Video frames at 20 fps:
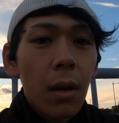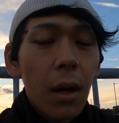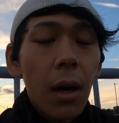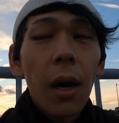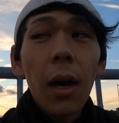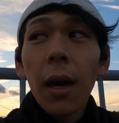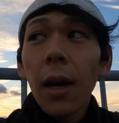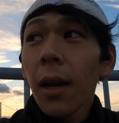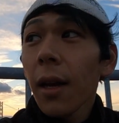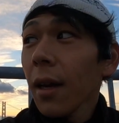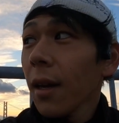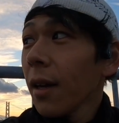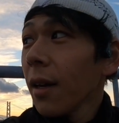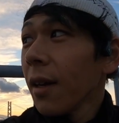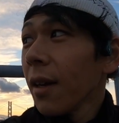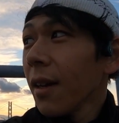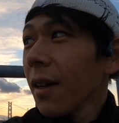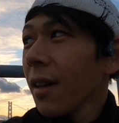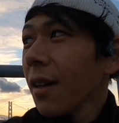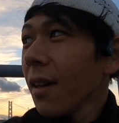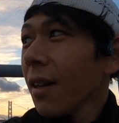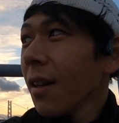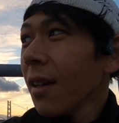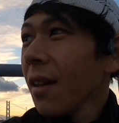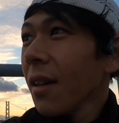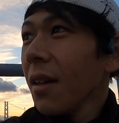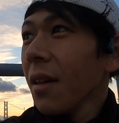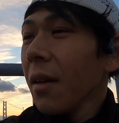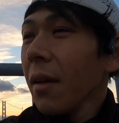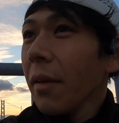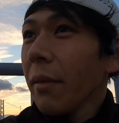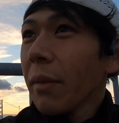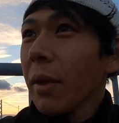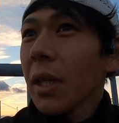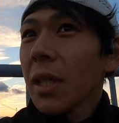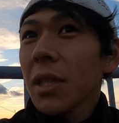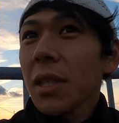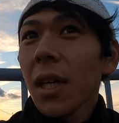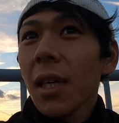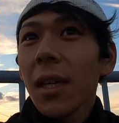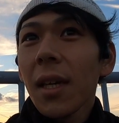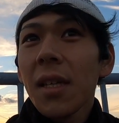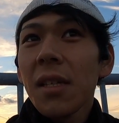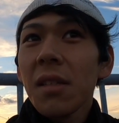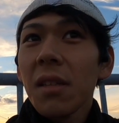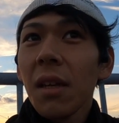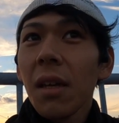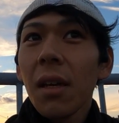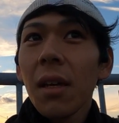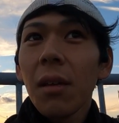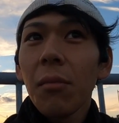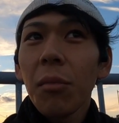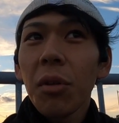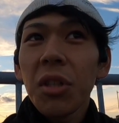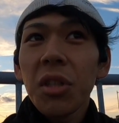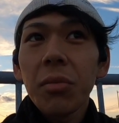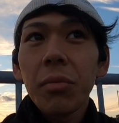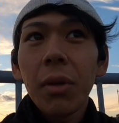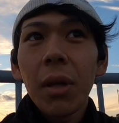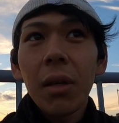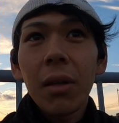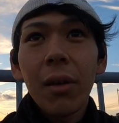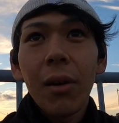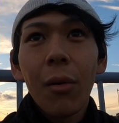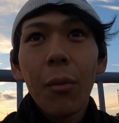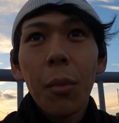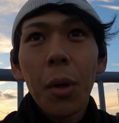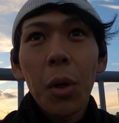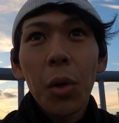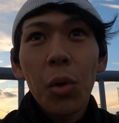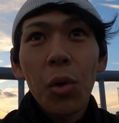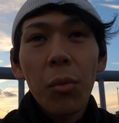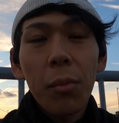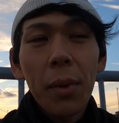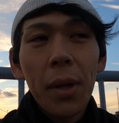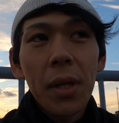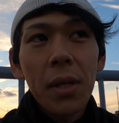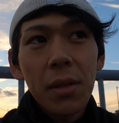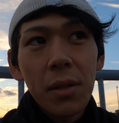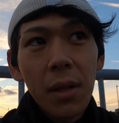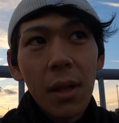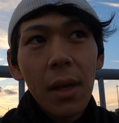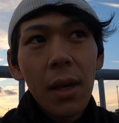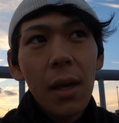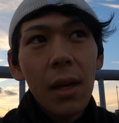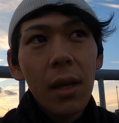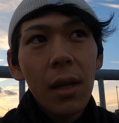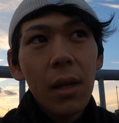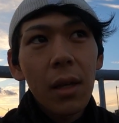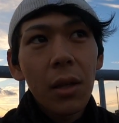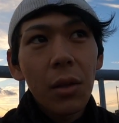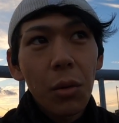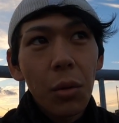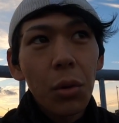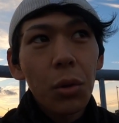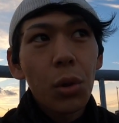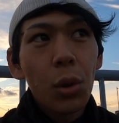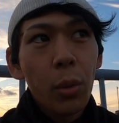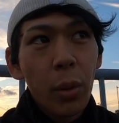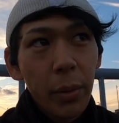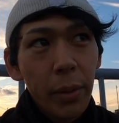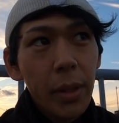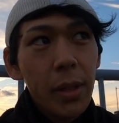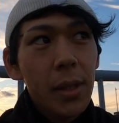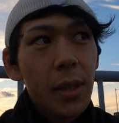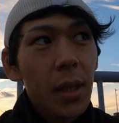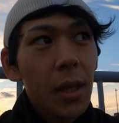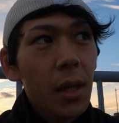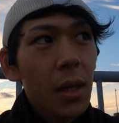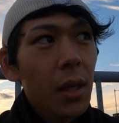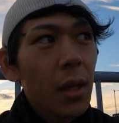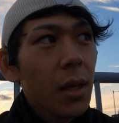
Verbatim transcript: はい。まあ、しゃあないですね。まあ、しばらくはほんまこのペースで行こうと思います。